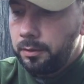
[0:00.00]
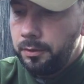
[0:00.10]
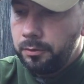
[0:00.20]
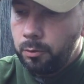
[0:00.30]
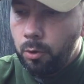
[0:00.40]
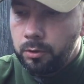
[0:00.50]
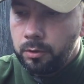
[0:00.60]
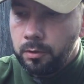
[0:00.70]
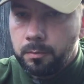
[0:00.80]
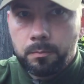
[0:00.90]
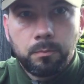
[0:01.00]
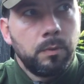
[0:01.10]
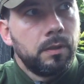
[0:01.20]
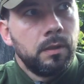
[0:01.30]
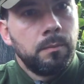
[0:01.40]
diese Dochte
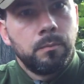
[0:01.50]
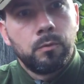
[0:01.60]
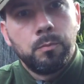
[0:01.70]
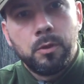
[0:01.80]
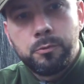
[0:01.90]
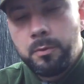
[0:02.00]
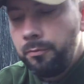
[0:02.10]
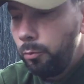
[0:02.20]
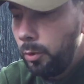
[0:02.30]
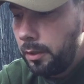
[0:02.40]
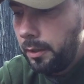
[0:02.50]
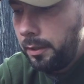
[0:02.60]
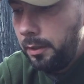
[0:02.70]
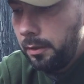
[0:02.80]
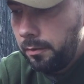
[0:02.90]
mit einem zum Beispiel Flunatec
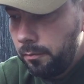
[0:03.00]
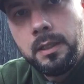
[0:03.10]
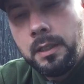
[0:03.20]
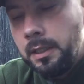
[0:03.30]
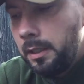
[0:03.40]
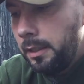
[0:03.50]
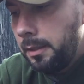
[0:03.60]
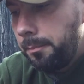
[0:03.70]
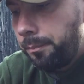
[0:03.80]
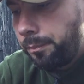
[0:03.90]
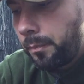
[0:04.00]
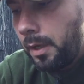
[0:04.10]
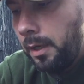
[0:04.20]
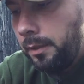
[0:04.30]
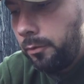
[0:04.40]
hier ähm,
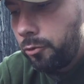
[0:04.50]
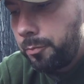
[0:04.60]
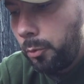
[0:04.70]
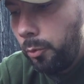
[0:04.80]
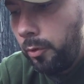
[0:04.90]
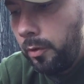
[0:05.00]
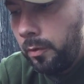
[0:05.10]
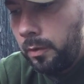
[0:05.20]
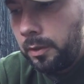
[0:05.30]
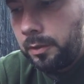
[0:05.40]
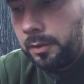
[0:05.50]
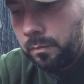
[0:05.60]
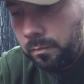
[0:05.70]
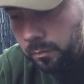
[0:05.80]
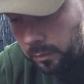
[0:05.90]
einzusprühen und
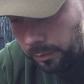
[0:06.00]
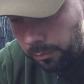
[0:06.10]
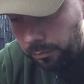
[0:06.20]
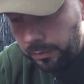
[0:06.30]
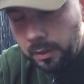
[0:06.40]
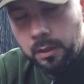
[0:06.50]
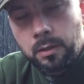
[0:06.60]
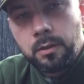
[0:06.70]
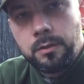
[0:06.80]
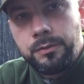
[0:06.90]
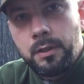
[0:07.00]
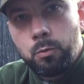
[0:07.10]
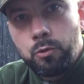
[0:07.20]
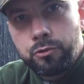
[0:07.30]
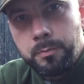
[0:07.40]
es findet eine sehr
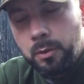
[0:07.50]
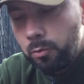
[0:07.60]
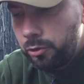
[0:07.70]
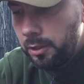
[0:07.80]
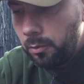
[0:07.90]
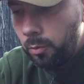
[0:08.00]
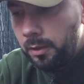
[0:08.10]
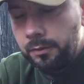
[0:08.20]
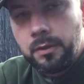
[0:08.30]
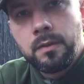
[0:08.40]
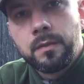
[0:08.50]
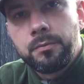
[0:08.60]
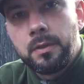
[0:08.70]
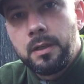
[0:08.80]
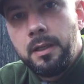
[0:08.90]
gute Schmierung statt, ohne dass irgendwas
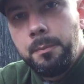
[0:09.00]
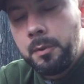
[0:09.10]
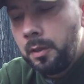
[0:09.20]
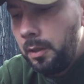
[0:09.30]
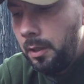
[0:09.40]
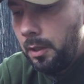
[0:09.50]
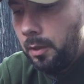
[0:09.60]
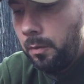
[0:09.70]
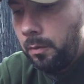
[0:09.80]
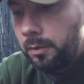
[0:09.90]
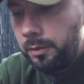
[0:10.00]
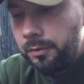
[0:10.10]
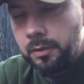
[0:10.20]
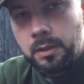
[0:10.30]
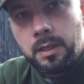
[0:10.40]
verklebt. Und
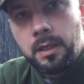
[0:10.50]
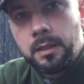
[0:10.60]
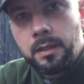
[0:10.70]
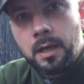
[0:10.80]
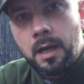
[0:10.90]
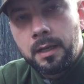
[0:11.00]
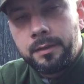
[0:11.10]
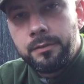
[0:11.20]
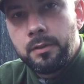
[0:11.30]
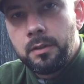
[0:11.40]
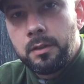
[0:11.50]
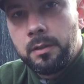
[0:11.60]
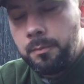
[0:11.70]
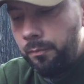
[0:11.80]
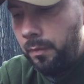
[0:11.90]
diese kleinen Haarrisse
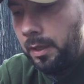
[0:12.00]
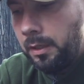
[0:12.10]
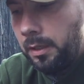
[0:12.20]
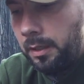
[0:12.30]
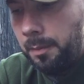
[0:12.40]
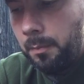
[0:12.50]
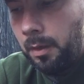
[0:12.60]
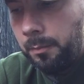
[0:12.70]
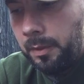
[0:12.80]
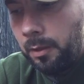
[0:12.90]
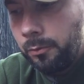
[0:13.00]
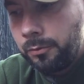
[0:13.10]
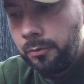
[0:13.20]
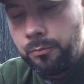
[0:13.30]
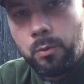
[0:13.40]
ähm, werden dann halt eben mit
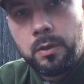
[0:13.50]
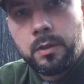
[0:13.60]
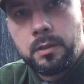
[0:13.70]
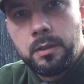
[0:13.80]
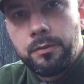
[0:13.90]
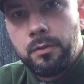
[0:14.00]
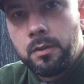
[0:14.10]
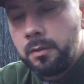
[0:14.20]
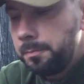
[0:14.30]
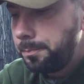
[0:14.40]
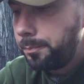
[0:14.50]
ausgefüllt, dass dann